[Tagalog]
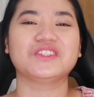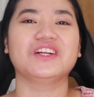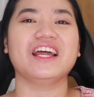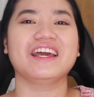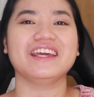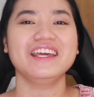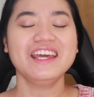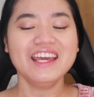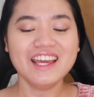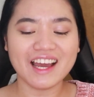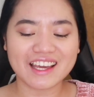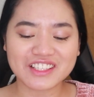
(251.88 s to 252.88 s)
July?
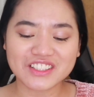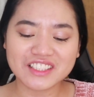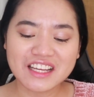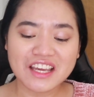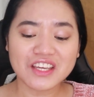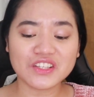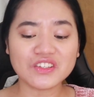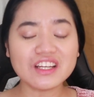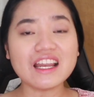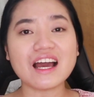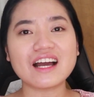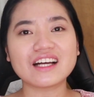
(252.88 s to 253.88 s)
Ayun, yun
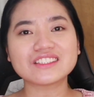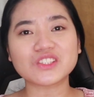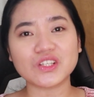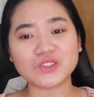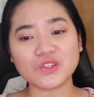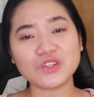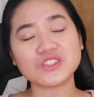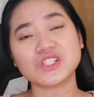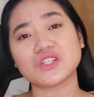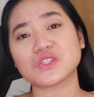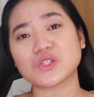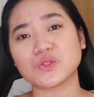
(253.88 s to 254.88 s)
lang. So, ito yung
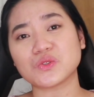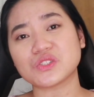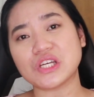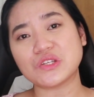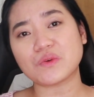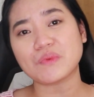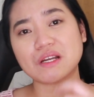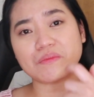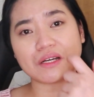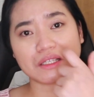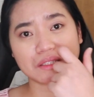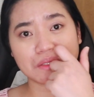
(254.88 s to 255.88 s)
sinushow ko sa inyo para
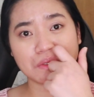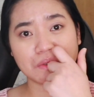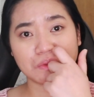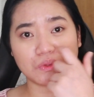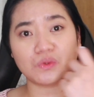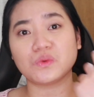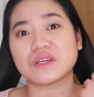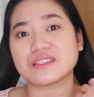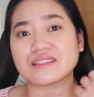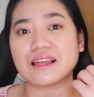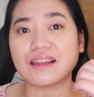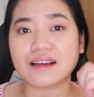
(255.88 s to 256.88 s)
makita nyo yung 2 weeks
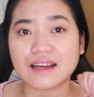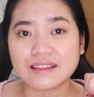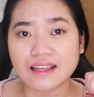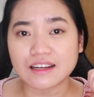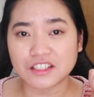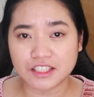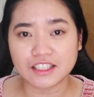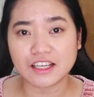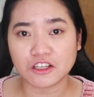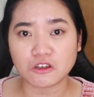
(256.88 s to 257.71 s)
talaga na earning